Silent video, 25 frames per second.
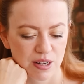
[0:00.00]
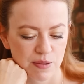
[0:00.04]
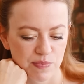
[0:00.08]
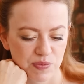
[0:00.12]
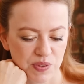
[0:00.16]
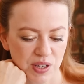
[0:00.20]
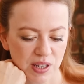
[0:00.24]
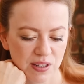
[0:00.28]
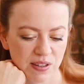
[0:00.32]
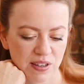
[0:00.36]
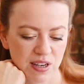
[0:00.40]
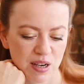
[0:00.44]

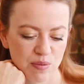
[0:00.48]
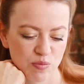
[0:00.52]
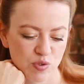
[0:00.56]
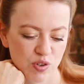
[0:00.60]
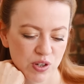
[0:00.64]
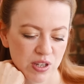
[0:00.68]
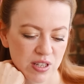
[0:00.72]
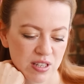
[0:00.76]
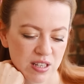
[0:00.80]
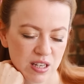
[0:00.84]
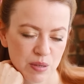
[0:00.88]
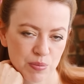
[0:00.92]
dann kam
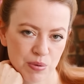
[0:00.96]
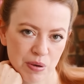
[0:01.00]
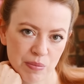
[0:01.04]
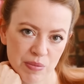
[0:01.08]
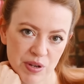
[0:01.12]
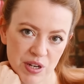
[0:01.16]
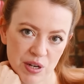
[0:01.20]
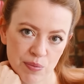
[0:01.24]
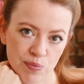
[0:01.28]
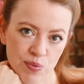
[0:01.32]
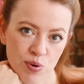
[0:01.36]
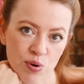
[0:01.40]
schließlich bei
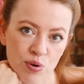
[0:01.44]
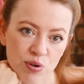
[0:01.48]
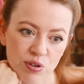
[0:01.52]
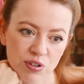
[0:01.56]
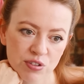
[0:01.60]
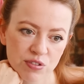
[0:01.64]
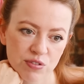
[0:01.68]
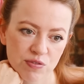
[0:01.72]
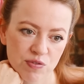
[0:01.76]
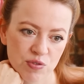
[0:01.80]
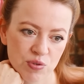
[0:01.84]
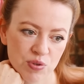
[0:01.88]
mir der
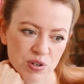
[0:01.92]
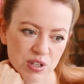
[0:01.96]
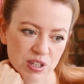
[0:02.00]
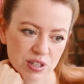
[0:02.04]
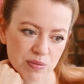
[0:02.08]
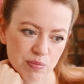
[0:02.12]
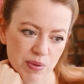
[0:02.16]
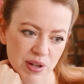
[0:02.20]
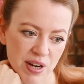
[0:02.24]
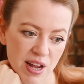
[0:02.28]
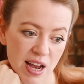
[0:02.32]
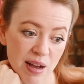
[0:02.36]
Punkt, wo
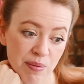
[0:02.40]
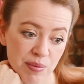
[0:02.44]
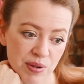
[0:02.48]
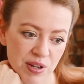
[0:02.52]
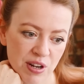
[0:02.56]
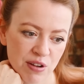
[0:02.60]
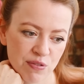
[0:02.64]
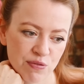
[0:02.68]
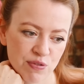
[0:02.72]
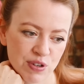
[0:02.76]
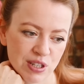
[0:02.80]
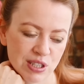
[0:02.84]
ich mein Abi
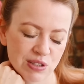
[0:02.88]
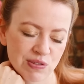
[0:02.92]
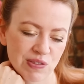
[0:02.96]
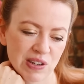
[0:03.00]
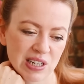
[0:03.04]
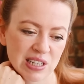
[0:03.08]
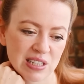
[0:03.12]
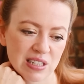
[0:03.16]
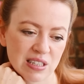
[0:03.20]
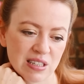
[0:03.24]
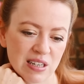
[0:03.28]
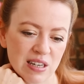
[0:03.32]
dann fast
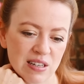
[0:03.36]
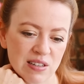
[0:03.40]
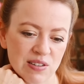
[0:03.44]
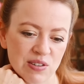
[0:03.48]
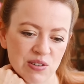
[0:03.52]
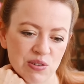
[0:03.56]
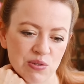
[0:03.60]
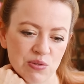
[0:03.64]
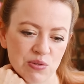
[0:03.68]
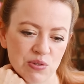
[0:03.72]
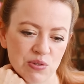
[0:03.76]
fertig hatte